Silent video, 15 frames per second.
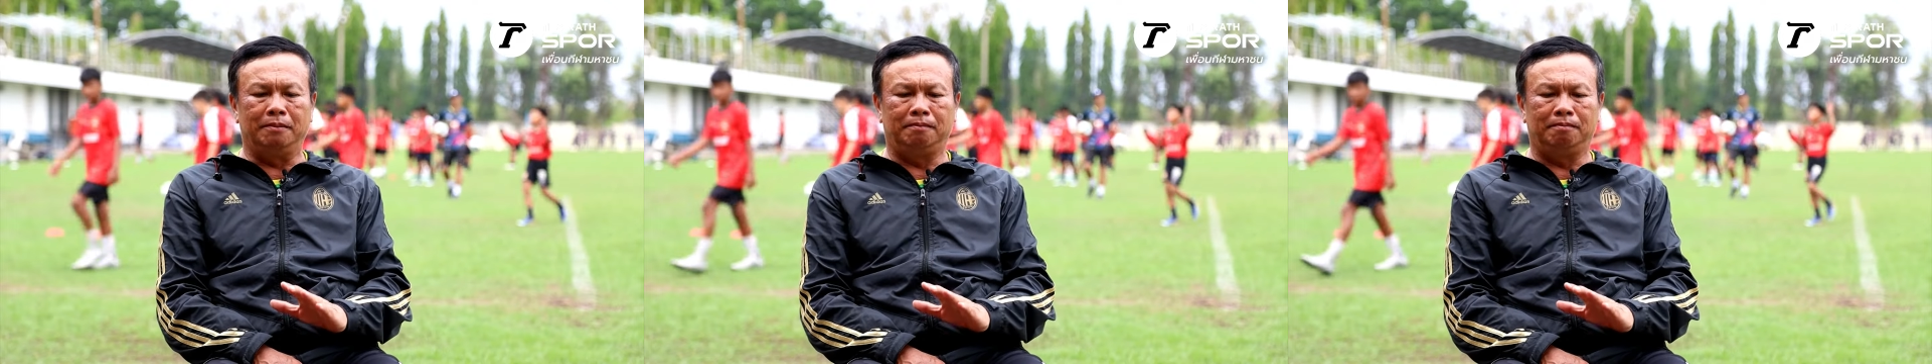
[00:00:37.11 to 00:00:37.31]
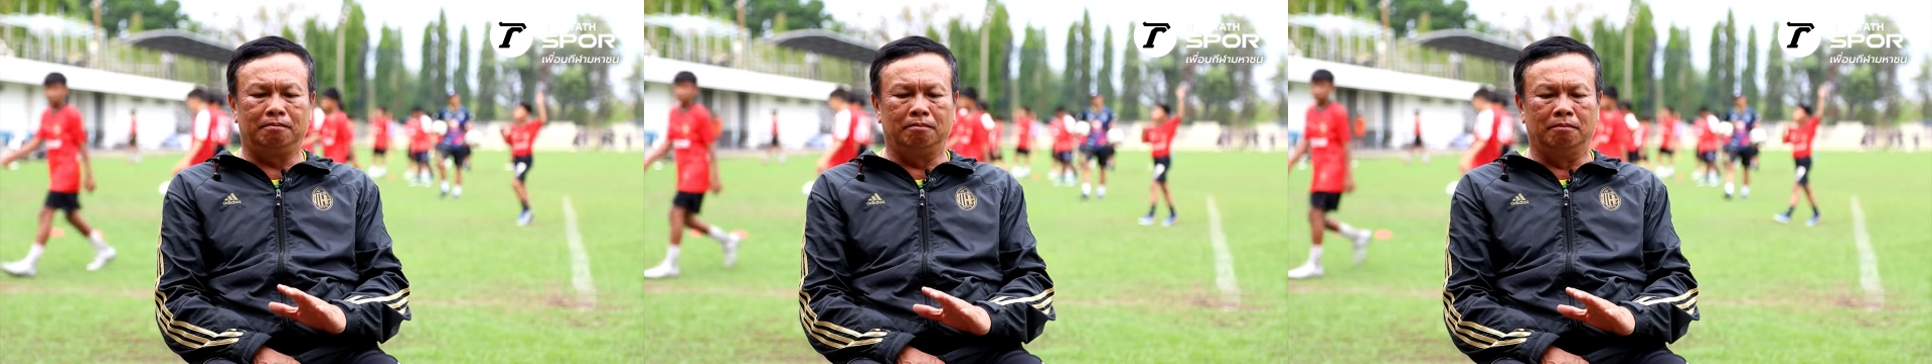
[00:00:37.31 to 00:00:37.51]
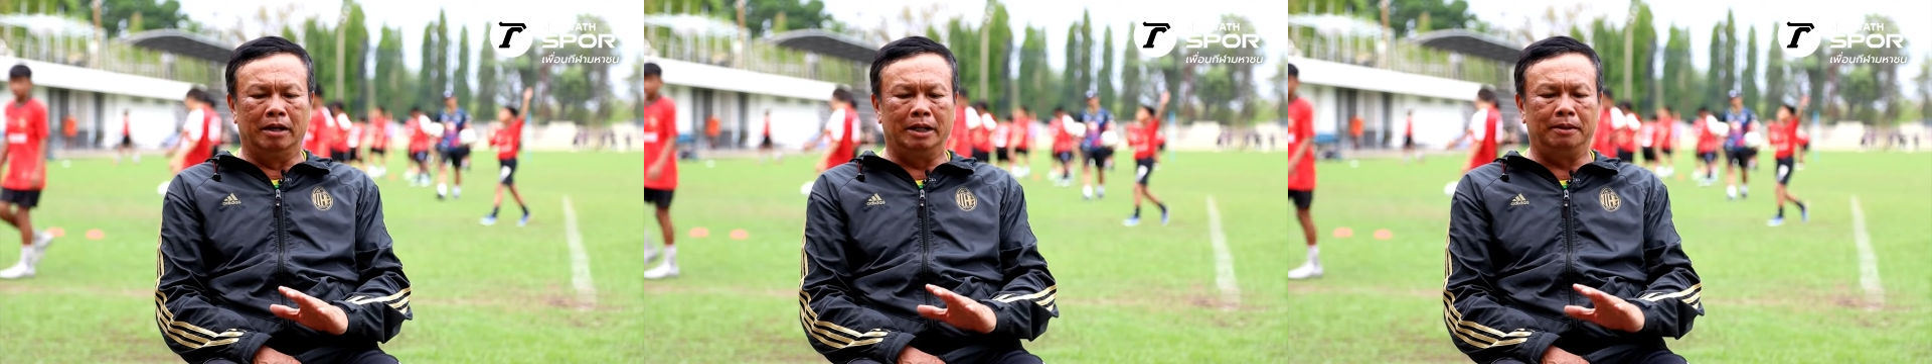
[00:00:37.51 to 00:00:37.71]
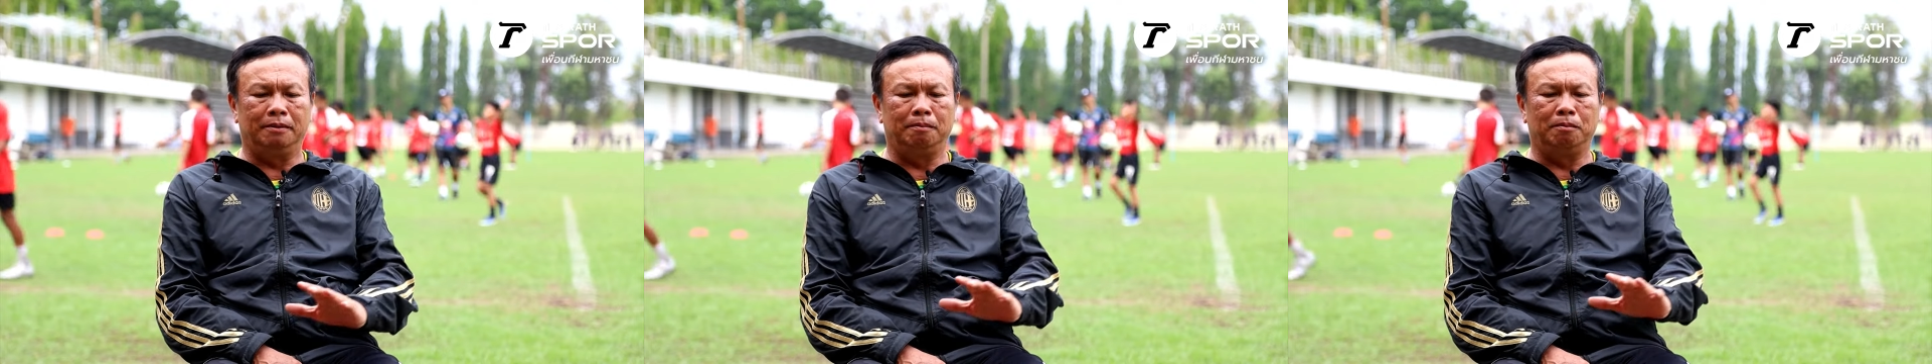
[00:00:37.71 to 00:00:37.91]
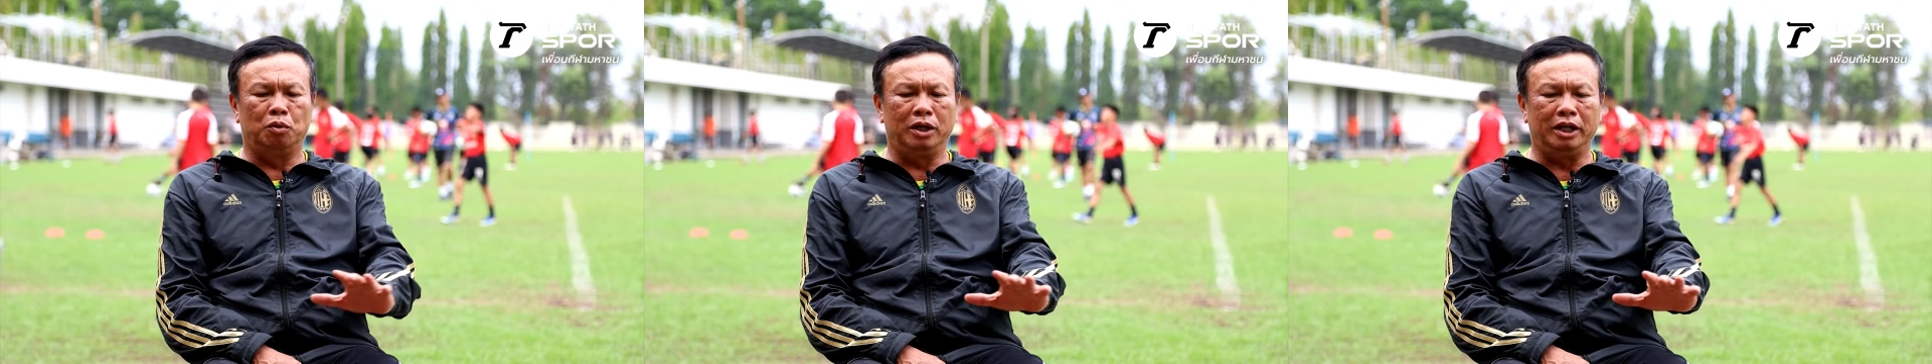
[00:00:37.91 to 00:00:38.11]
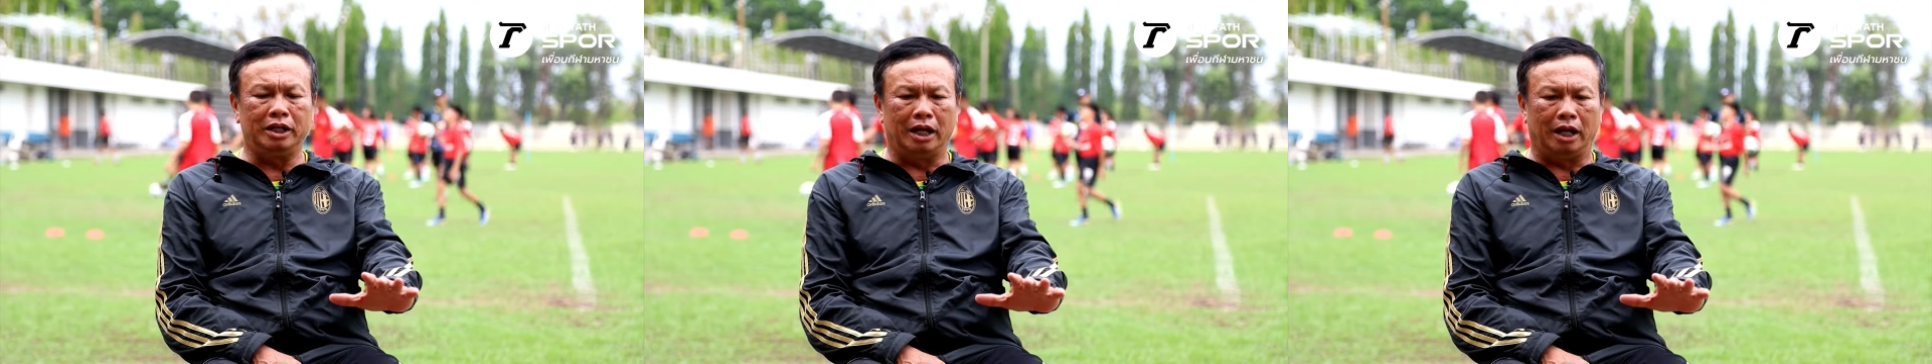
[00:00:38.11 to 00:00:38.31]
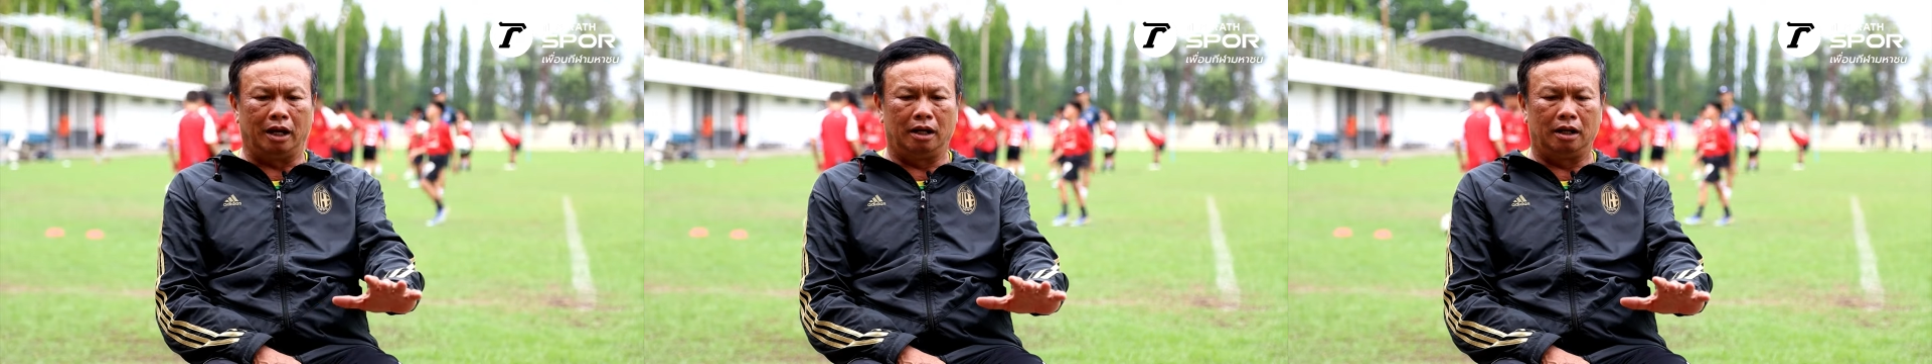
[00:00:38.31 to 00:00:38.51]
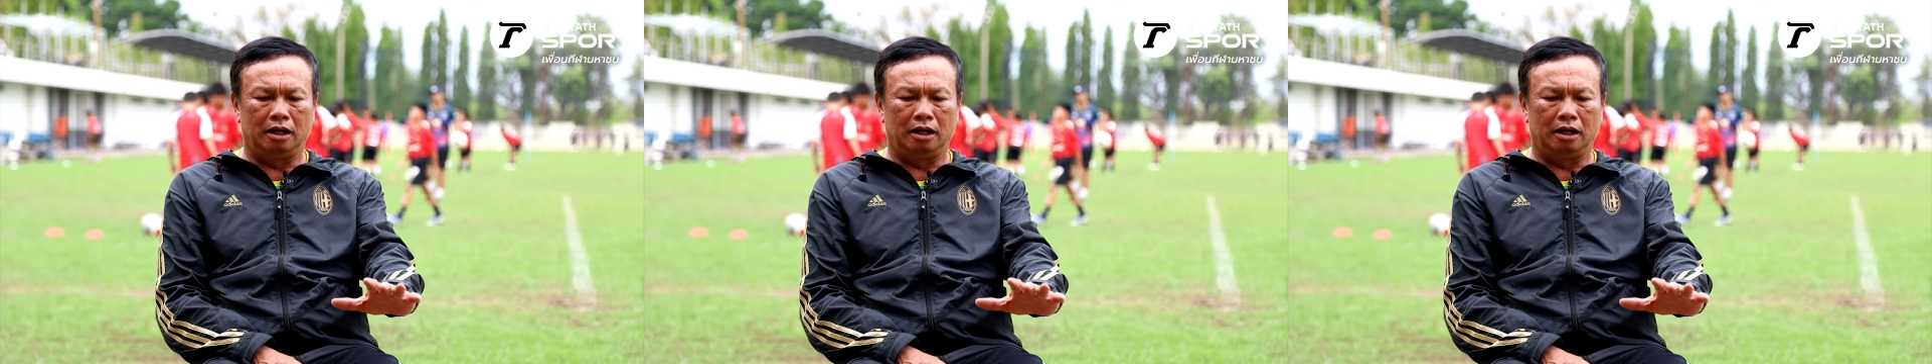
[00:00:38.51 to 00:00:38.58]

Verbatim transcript: นเหมือนมุ้ยเนี่ย